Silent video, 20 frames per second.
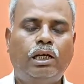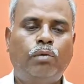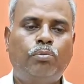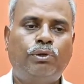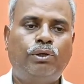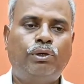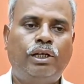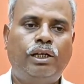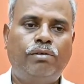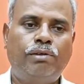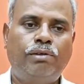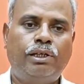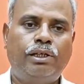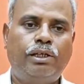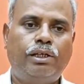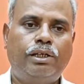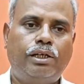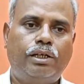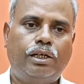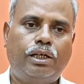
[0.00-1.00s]
அப்போது
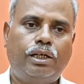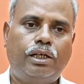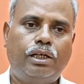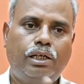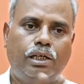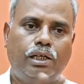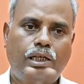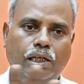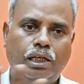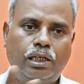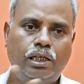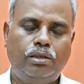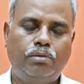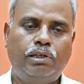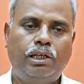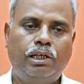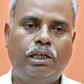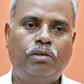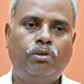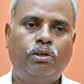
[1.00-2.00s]
லிவர் இருக்குன்னா அது
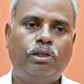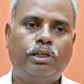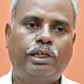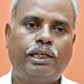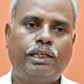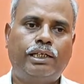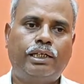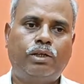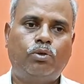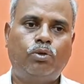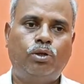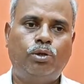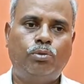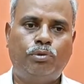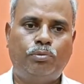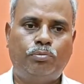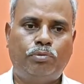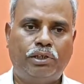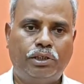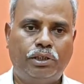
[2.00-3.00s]
மேலே ஒரு கெட்ட
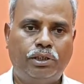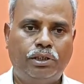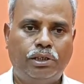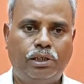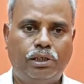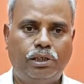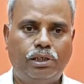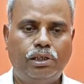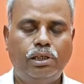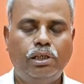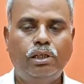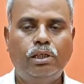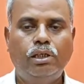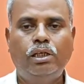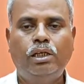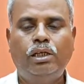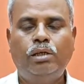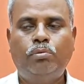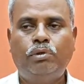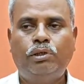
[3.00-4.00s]
கொழுப்பு படியுதல்
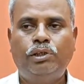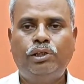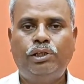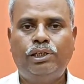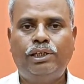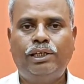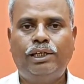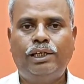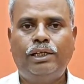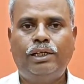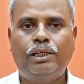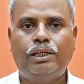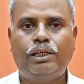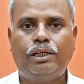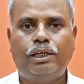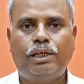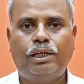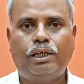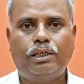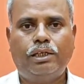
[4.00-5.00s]
இப்போ இருதயம்
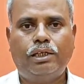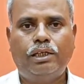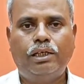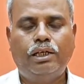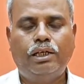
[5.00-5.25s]
இருக்குன்னா